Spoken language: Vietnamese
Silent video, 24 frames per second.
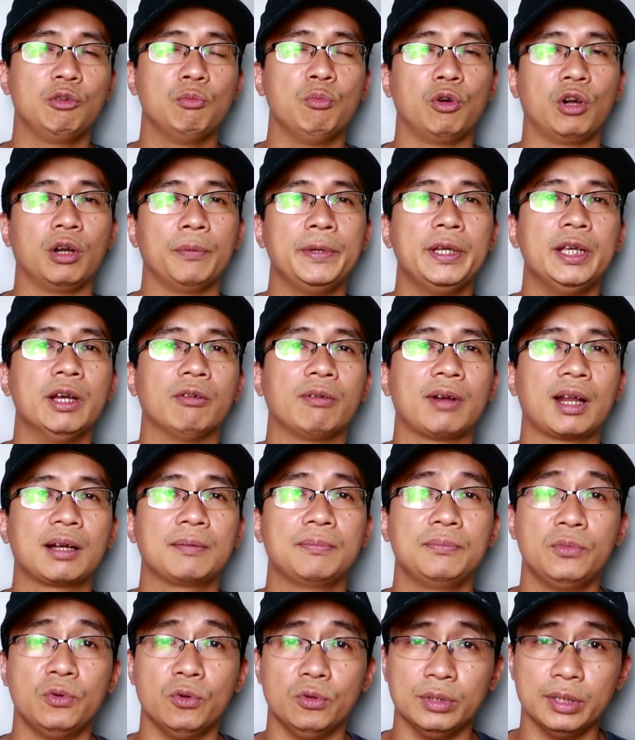nó một cái hiệu
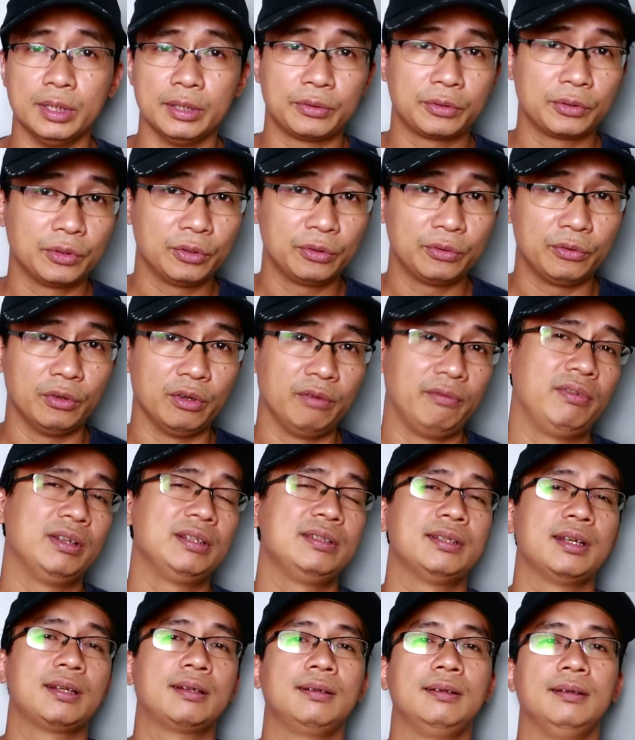năng mùi là tốt nó
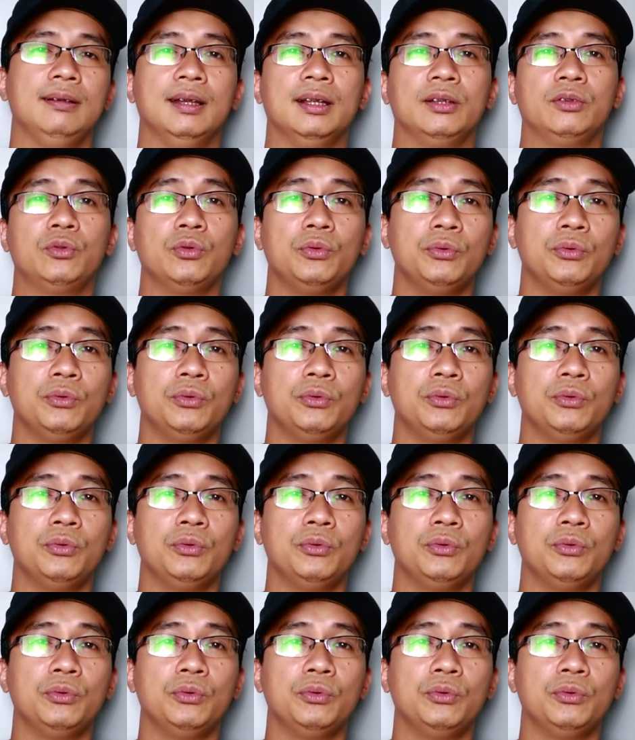vẫn rất là